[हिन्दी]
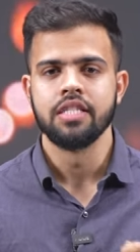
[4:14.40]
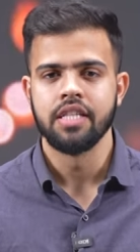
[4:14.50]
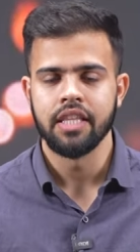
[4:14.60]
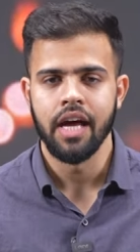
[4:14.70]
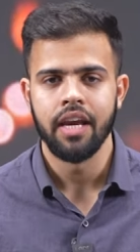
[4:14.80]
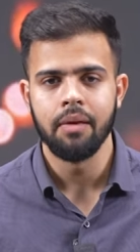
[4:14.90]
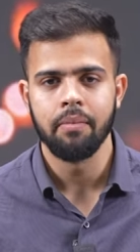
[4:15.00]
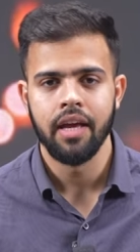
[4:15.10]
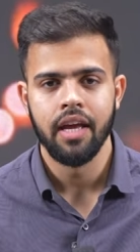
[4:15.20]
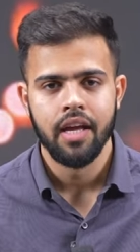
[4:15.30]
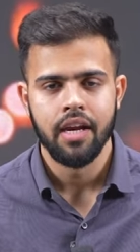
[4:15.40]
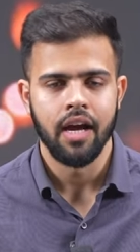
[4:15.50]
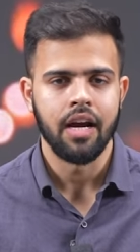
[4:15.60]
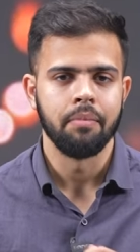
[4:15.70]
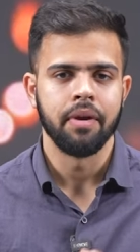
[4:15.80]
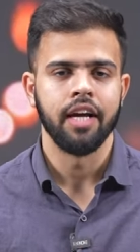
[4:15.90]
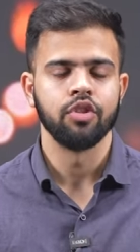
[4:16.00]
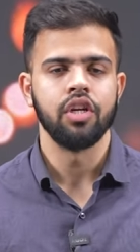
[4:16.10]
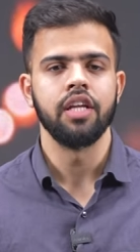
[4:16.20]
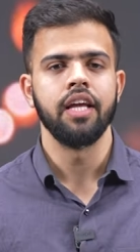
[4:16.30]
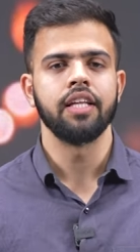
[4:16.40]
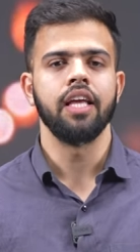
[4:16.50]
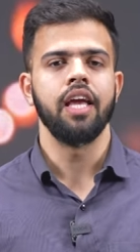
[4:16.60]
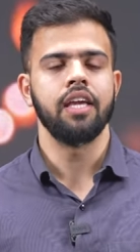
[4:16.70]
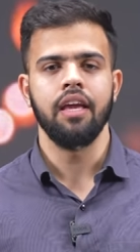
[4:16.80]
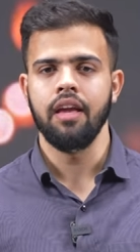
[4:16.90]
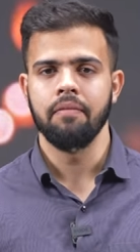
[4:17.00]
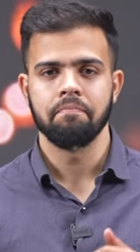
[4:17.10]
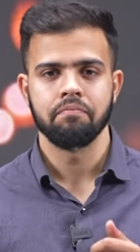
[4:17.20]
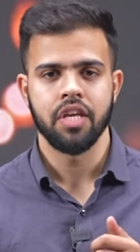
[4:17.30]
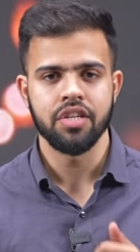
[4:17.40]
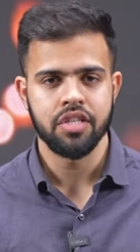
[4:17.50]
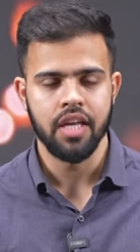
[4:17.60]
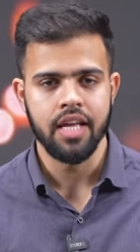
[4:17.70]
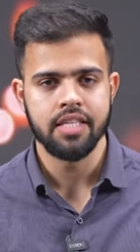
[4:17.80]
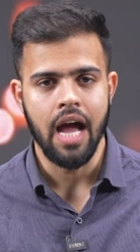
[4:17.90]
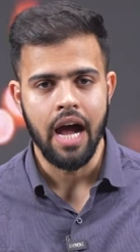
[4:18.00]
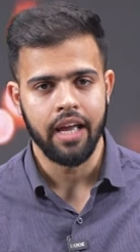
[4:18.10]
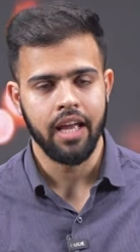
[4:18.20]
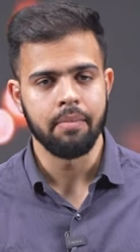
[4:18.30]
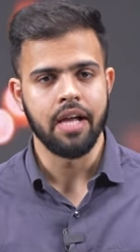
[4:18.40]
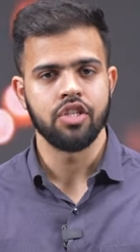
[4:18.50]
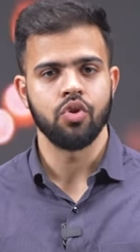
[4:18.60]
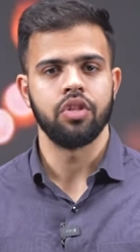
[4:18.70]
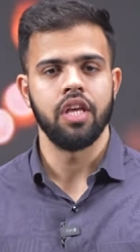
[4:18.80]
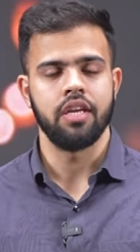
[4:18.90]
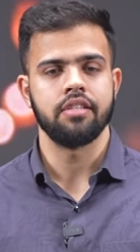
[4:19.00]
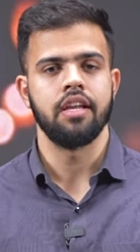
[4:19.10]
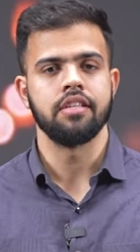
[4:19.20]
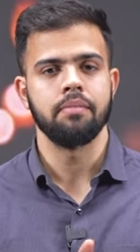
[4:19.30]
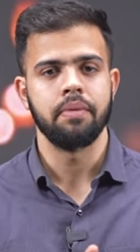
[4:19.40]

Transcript: जिताने में नाकाम रह गए तो चलिए देखते हैं कि किस तरह से आगे के मैचेस होते हैं किस तरह से